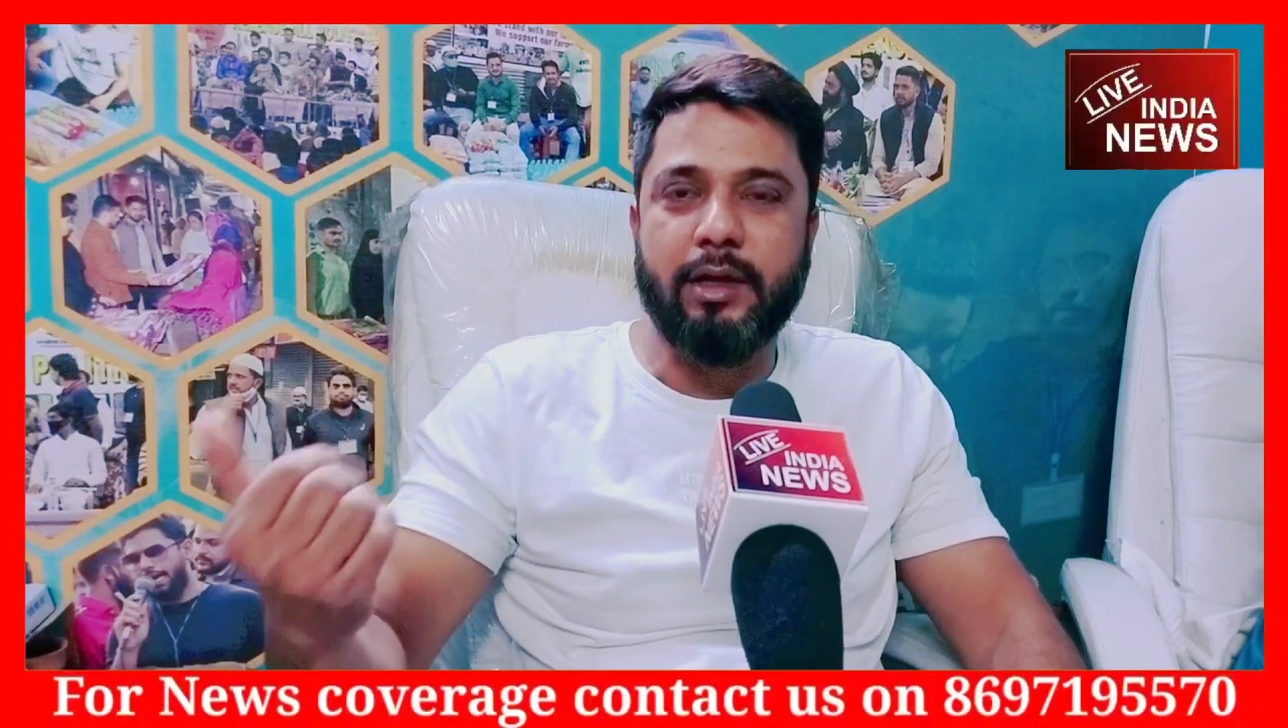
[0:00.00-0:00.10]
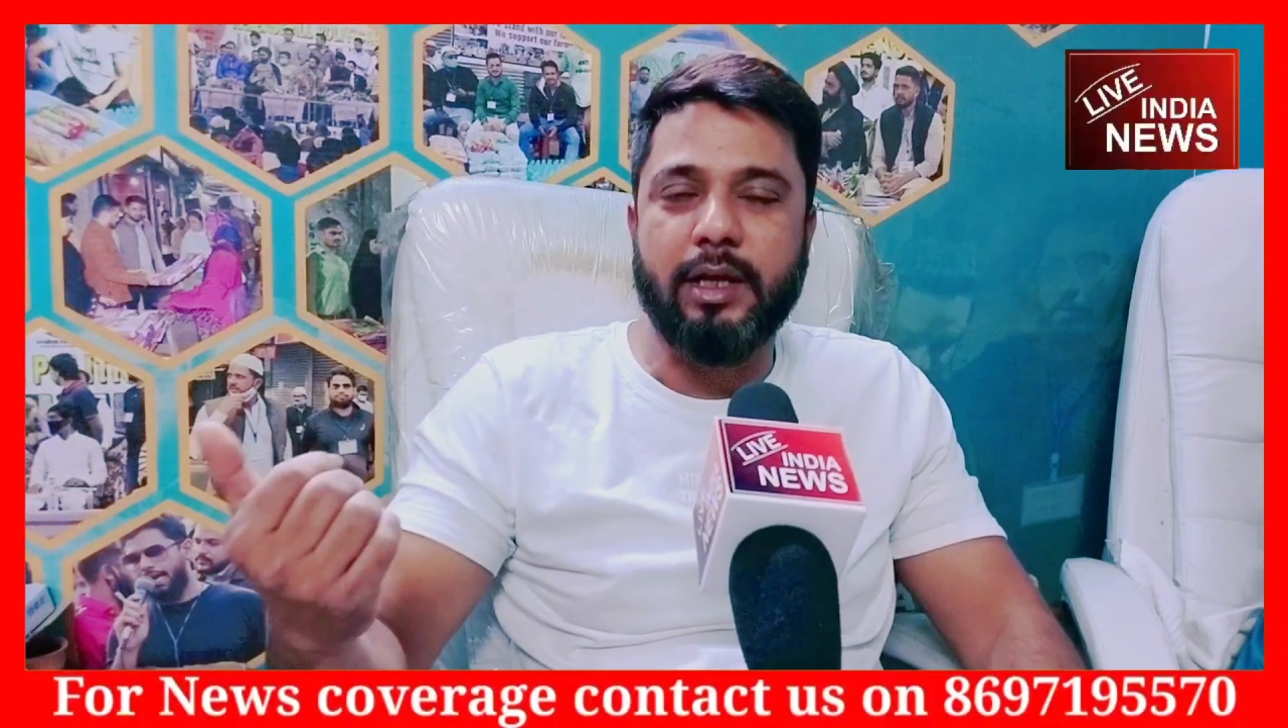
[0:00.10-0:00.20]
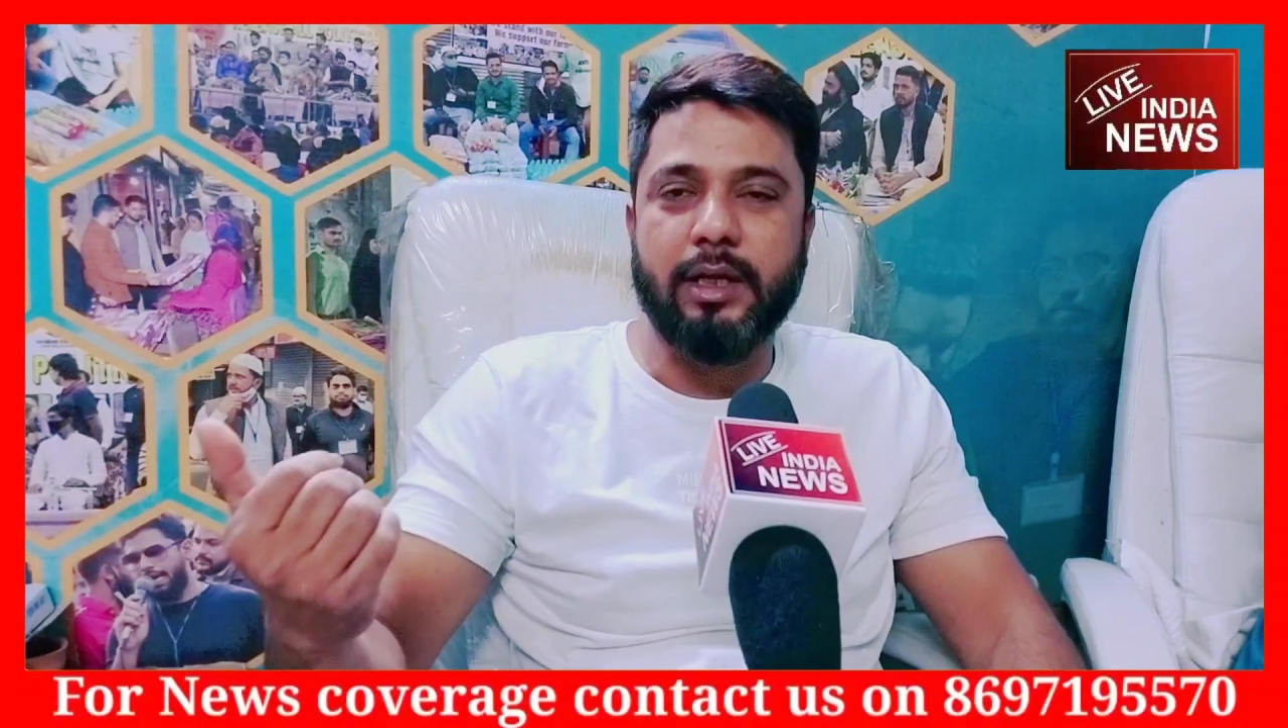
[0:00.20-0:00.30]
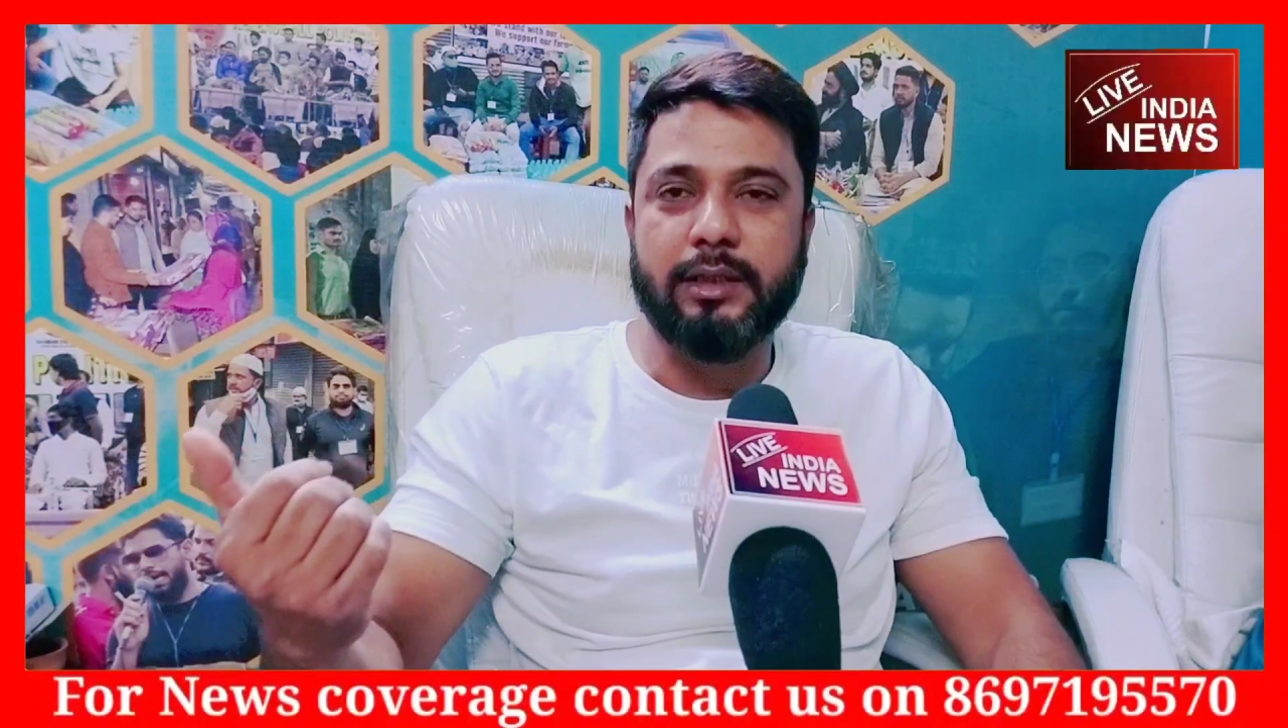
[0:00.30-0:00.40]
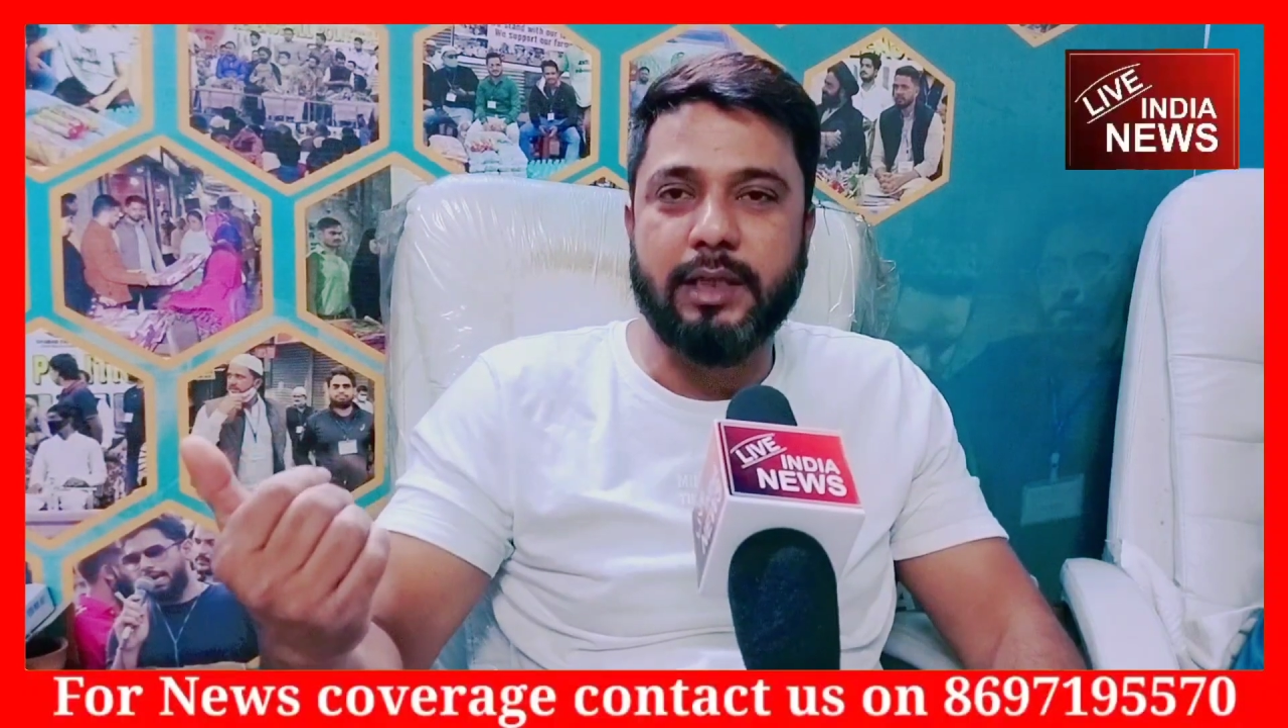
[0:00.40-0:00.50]

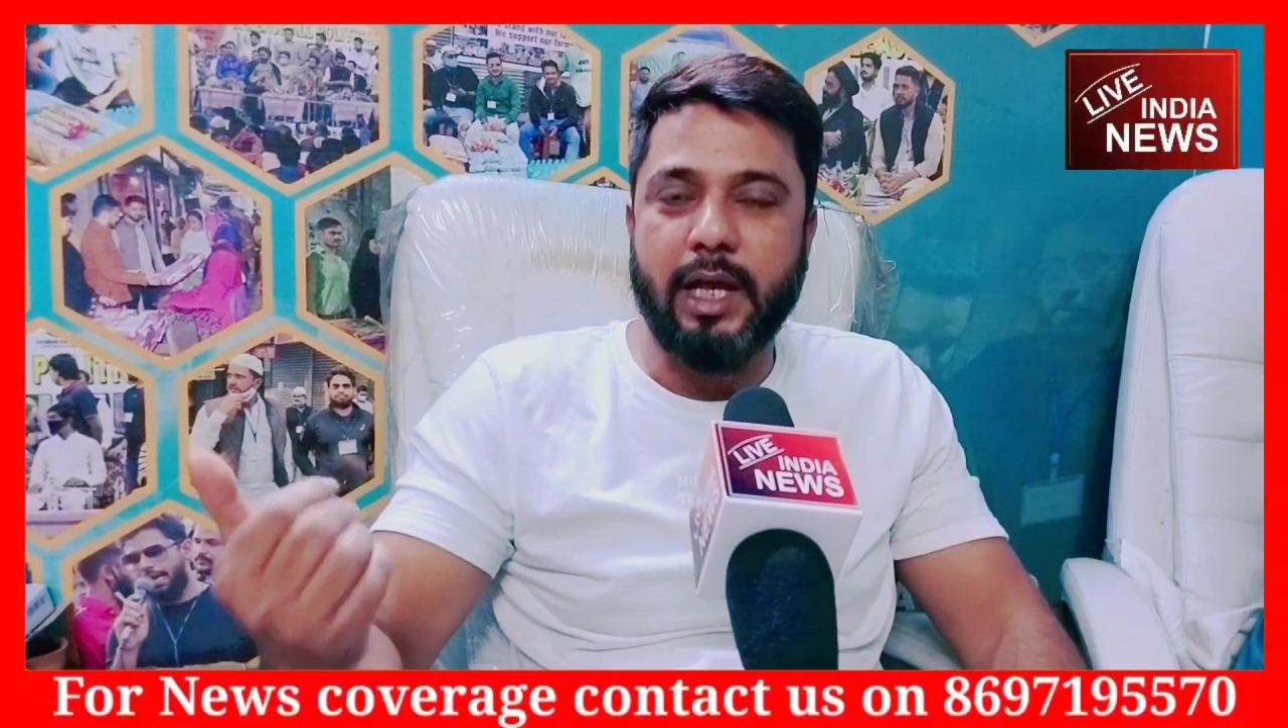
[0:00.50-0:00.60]
हैं